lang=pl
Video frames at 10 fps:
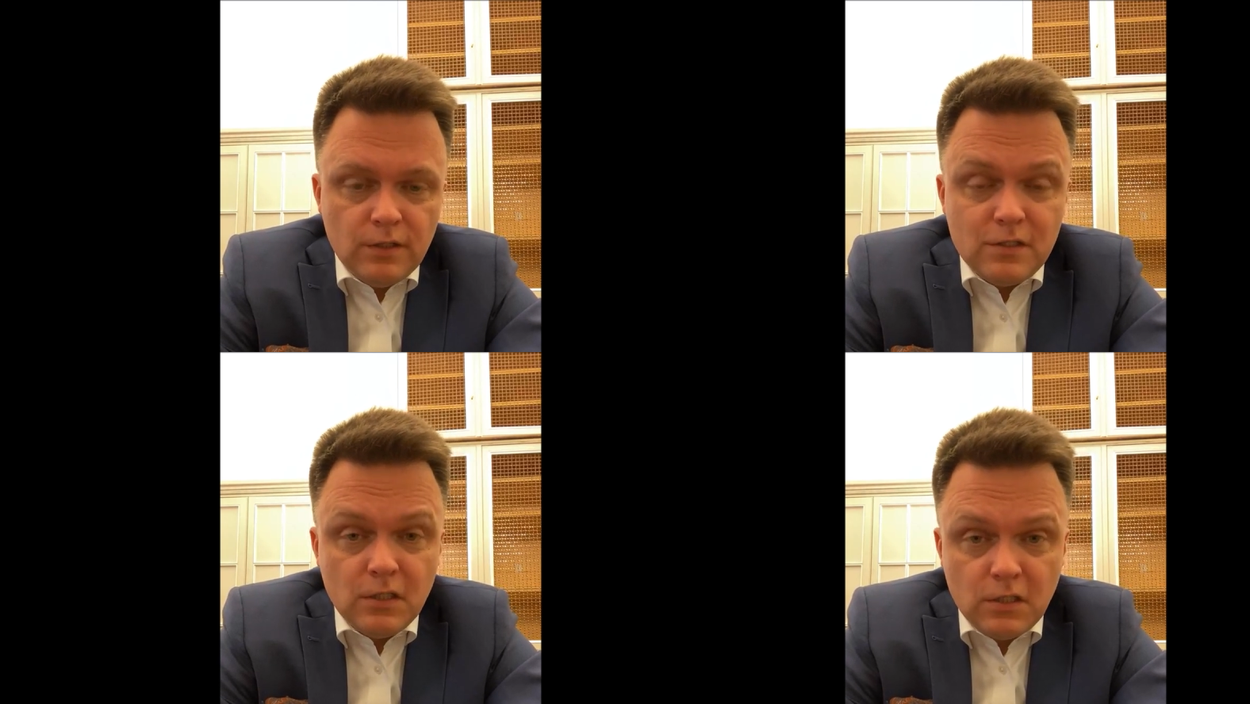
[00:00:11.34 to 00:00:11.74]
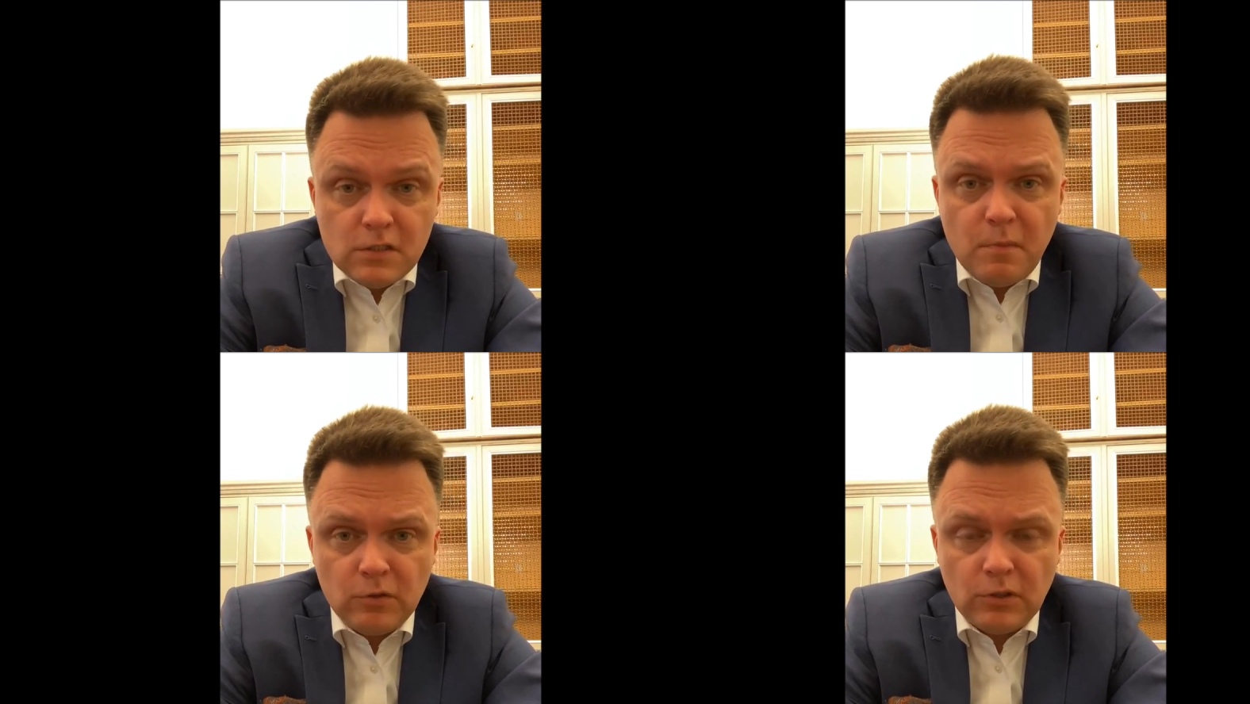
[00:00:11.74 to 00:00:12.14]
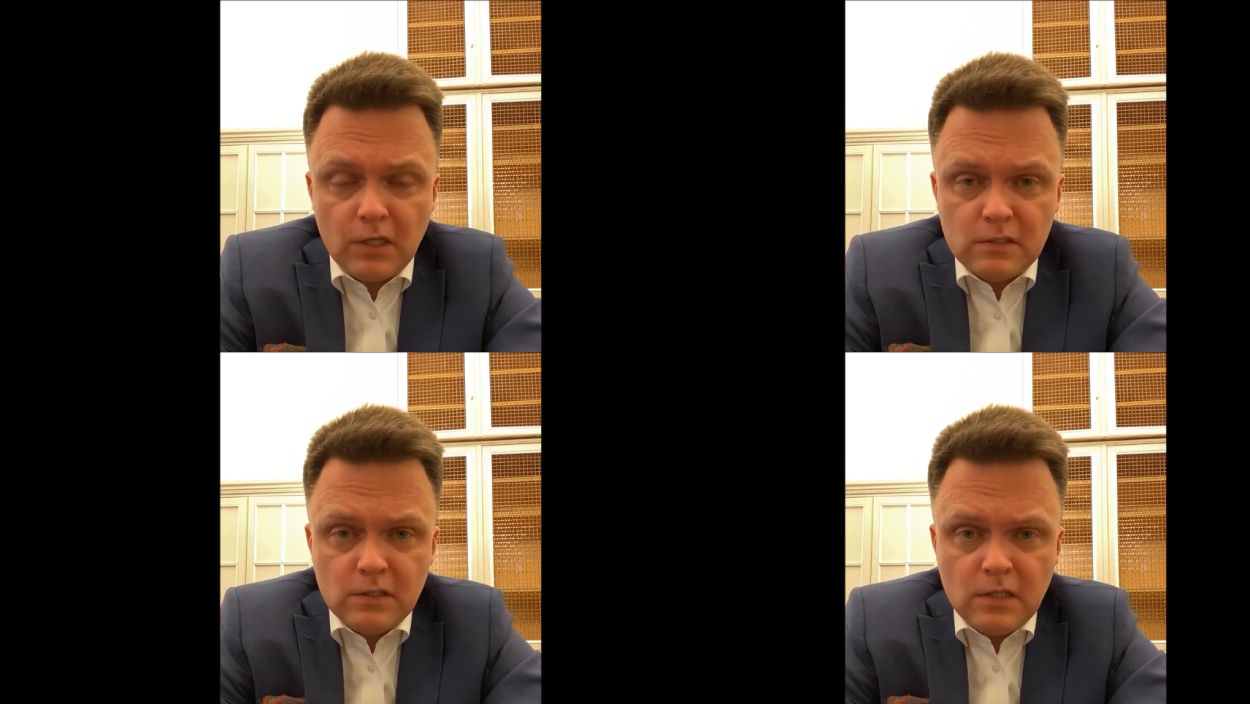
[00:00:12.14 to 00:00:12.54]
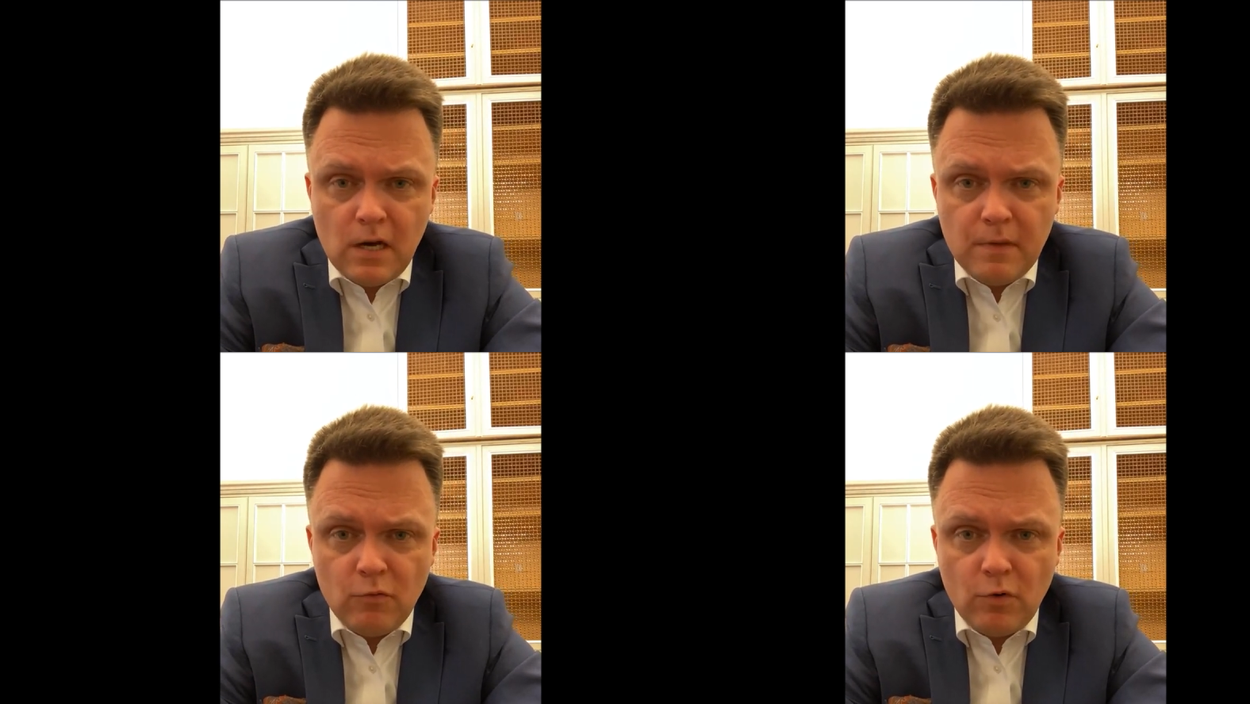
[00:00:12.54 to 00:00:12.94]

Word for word: e, cykl spotkań z liderami